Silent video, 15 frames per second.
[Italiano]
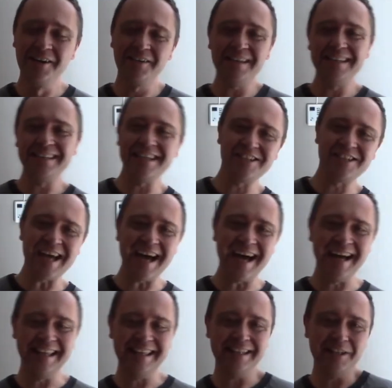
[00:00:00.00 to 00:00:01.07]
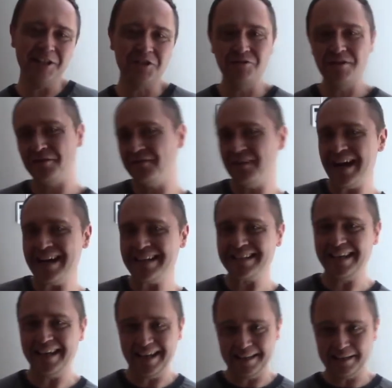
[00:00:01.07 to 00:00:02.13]
Quindi se già gli dici una
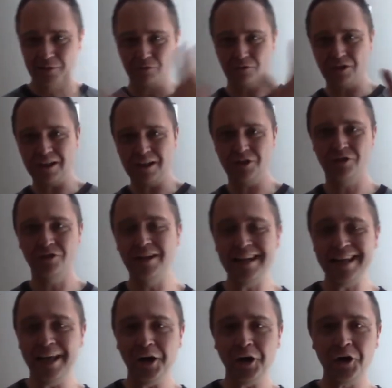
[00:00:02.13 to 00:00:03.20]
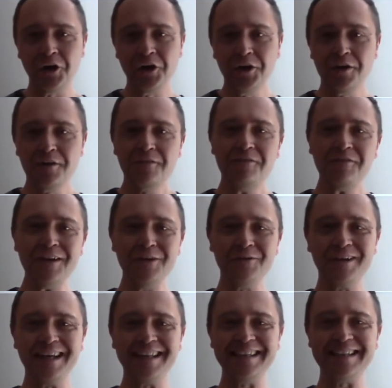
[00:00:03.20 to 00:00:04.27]
frase e ti succede sto delirio,
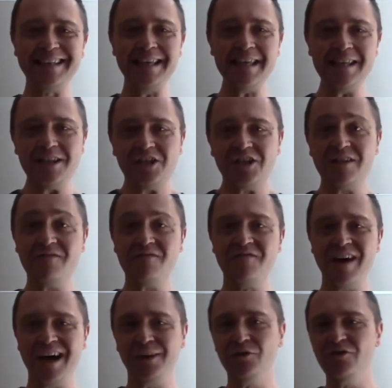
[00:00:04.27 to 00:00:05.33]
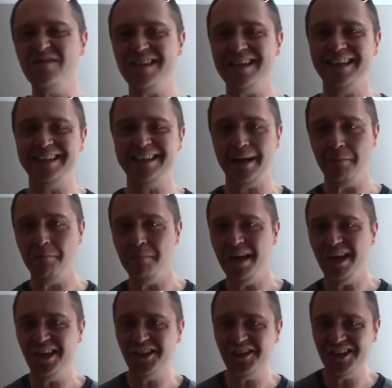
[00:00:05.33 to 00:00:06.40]
figurati se gli dici vado via tre
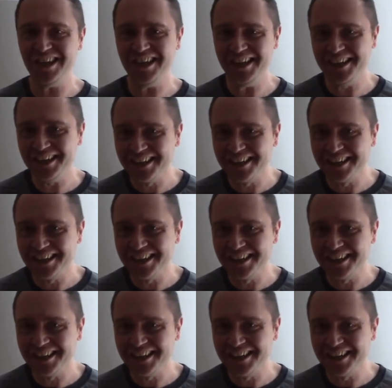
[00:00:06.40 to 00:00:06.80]
mesi.